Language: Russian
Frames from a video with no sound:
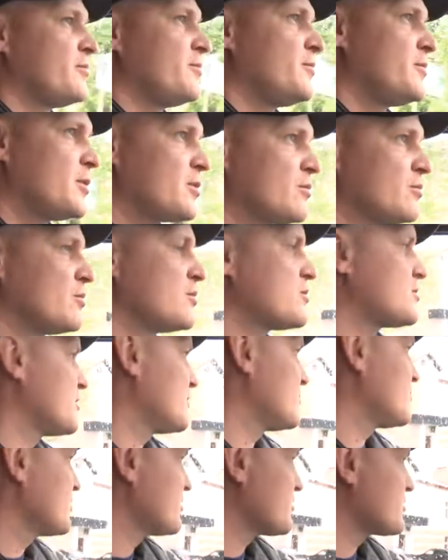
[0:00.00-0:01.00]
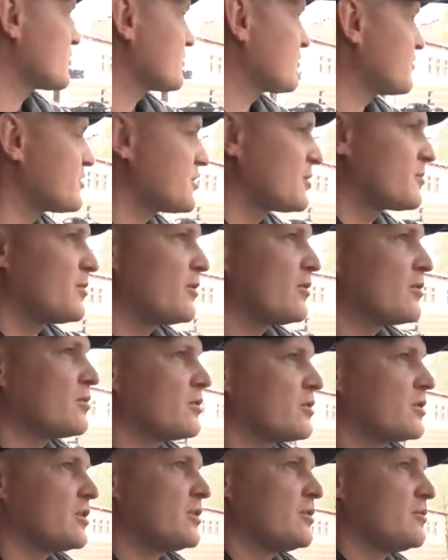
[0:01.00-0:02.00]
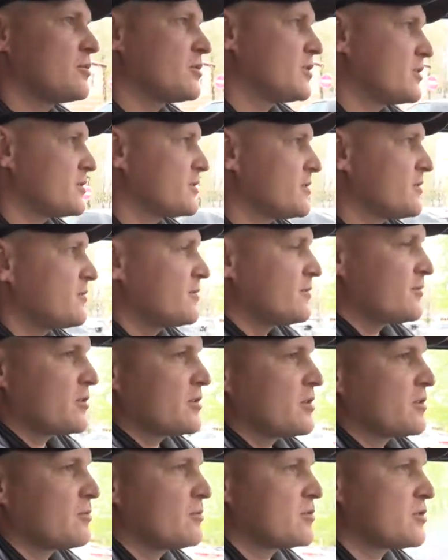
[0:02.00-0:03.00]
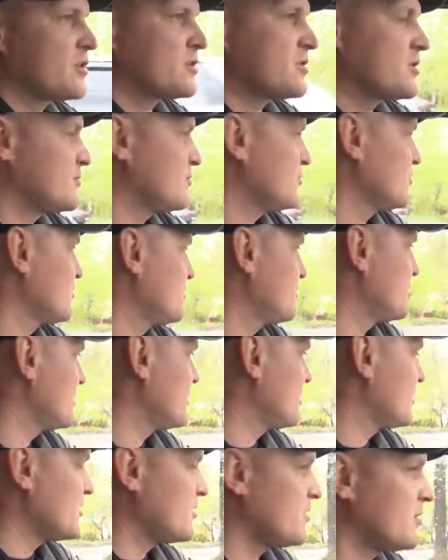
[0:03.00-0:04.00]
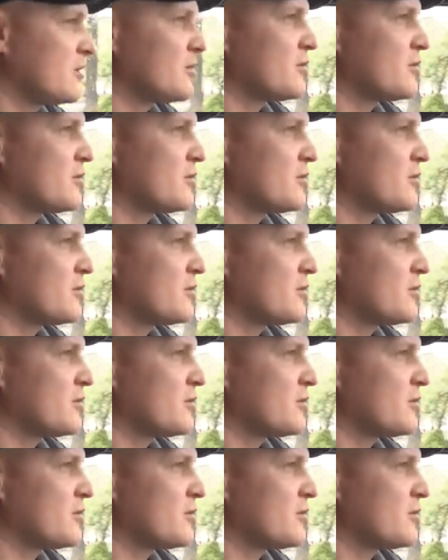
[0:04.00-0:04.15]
В первую очередь мы должны включить поворот. И вот если в этом участке будут переходить